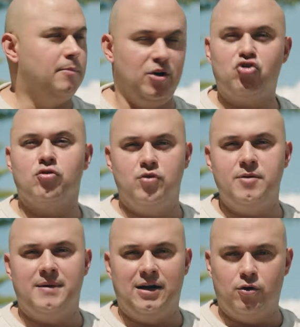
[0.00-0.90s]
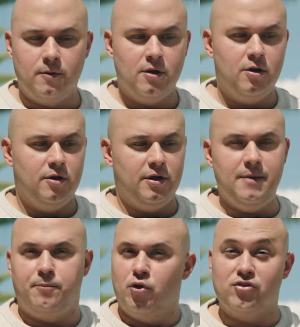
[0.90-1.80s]
Pero eso es muy malo.
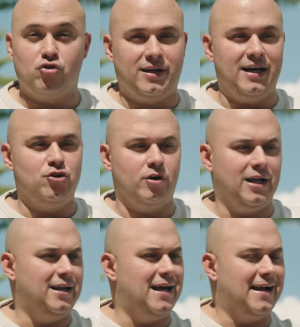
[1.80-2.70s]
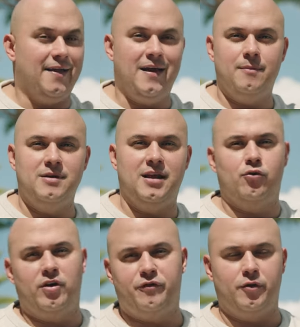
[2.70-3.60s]
Y por eso es que yo creé la academia de
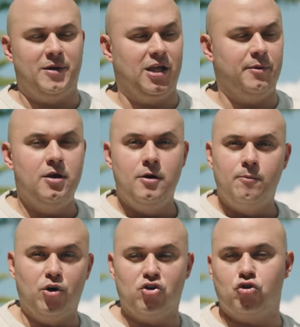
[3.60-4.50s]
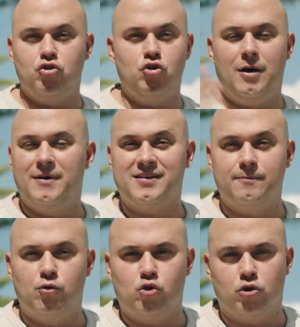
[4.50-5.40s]
Creative Film Academy. Por eso yo a veces
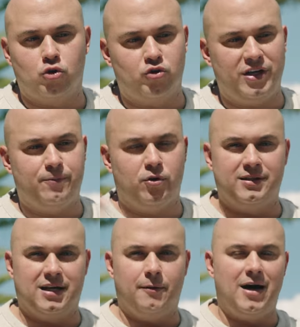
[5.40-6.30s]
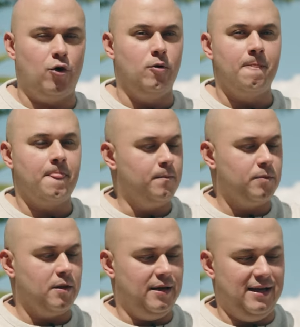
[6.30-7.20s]
busco otro tipo de trabajo.
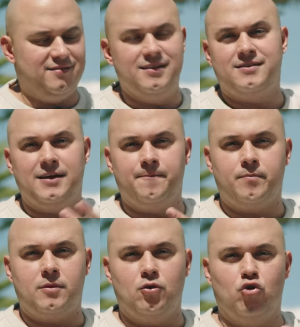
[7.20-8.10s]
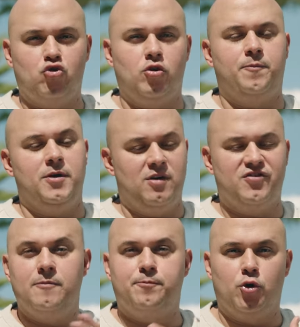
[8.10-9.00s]
Existe, nosotros podemos
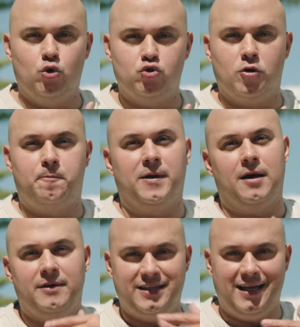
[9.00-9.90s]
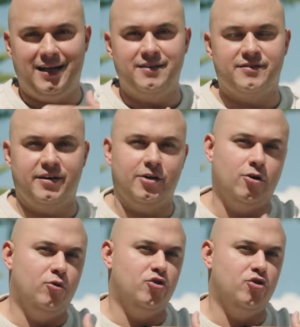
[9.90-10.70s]
hacer productos para vender en internet, como